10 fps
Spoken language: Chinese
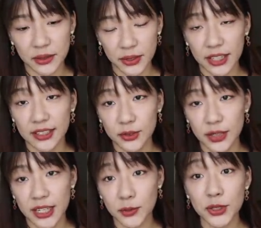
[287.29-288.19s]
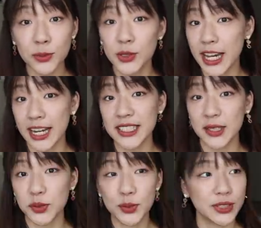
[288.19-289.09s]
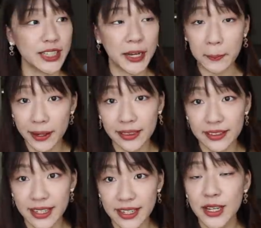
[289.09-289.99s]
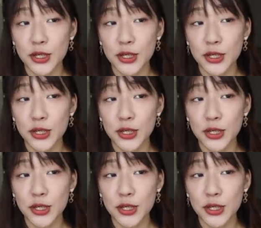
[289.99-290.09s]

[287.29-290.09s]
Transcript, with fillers: 对，所以为什么我常常讲说我是一个很棒的人，